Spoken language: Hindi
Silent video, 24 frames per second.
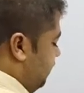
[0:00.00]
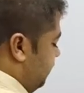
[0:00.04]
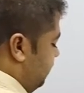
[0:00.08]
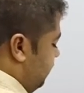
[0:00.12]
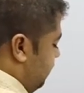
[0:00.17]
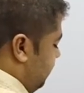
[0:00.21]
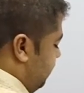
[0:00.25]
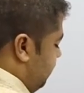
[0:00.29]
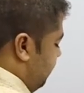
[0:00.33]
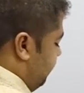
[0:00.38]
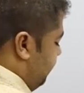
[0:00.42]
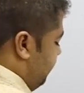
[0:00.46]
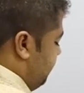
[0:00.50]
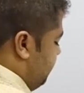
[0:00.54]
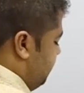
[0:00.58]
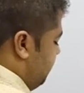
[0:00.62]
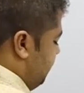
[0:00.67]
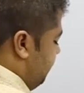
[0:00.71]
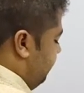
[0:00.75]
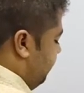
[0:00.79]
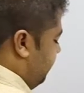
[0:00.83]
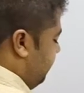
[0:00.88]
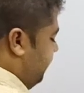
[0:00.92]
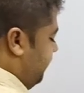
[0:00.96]
तो इसके पीछे
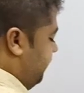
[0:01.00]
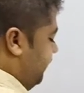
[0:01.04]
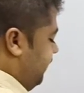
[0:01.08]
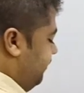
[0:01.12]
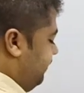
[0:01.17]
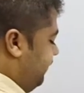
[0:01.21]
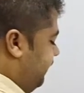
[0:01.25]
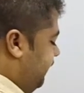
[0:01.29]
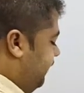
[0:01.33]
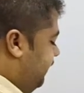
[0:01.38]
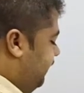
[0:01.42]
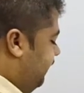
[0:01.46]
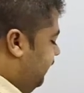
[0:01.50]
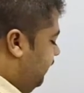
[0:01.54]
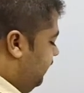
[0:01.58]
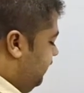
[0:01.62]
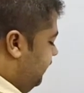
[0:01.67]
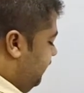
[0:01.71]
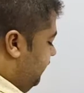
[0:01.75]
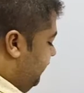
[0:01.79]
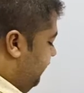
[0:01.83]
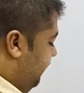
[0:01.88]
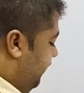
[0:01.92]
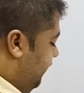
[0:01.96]
हमें वन लेना पड़ेगा
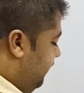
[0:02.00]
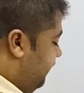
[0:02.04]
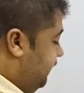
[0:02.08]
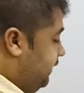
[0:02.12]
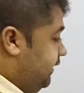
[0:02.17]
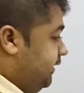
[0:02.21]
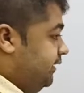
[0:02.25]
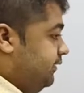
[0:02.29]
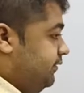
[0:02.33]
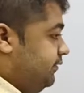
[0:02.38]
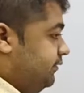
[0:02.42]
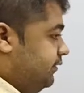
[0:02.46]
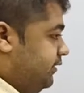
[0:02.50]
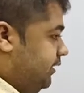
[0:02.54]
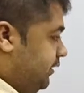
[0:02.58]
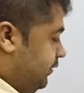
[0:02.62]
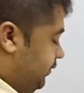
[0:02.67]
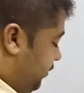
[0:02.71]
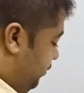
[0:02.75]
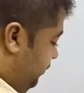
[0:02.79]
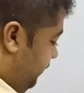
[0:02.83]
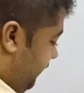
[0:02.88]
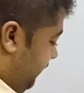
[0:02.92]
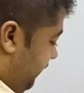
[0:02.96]
यानी ये जो
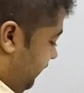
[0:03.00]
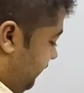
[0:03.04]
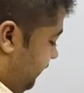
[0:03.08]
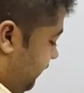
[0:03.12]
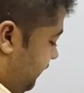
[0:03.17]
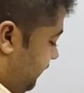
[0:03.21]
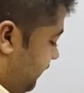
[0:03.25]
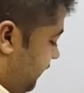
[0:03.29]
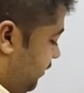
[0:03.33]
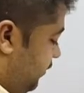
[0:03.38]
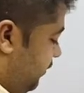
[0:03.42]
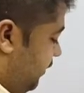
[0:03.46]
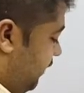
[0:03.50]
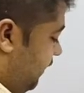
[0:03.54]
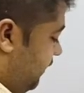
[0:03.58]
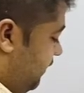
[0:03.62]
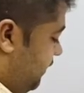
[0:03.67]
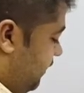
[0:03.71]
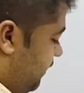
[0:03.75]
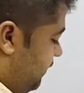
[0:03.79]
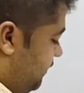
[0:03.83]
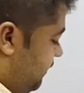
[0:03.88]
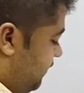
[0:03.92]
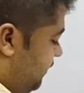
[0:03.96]
टू है इसका जीरो कहाँ
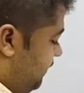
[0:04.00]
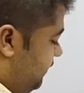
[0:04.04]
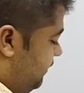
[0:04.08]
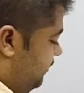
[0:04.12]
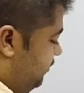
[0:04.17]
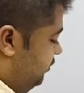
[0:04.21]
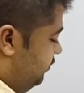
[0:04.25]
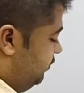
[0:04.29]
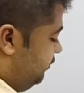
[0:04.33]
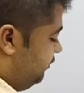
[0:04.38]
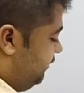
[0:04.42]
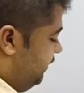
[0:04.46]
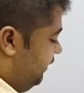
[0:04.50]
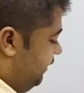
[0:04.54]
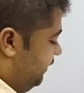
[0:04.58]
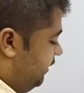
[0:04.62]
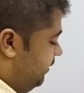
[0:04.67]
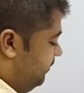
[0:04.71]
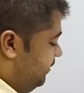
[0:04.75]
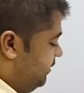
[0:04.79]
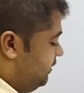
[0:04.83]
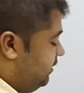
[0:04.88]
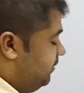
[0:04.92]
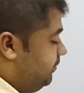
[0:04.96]
जाना चाहिए जो स्टेट
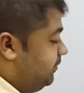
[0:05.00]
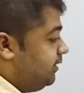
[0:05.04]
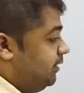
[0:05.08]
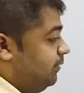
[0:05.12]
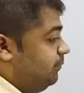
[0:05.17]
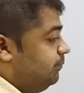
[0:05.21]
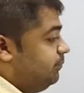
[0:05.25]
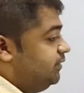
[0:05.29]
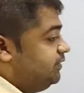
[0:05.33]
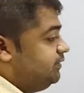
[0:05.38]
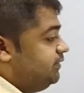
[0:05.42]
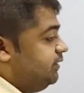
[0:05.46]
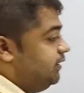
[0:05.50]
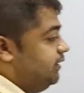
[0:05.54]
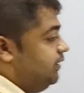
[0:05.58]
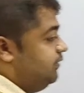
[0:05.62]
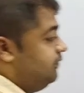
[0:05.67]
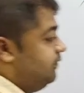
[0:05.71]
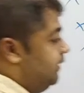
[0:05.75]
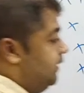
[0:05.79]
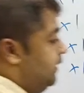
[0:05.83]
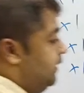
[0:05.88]
के पीछे हमें कंपलसरीली वन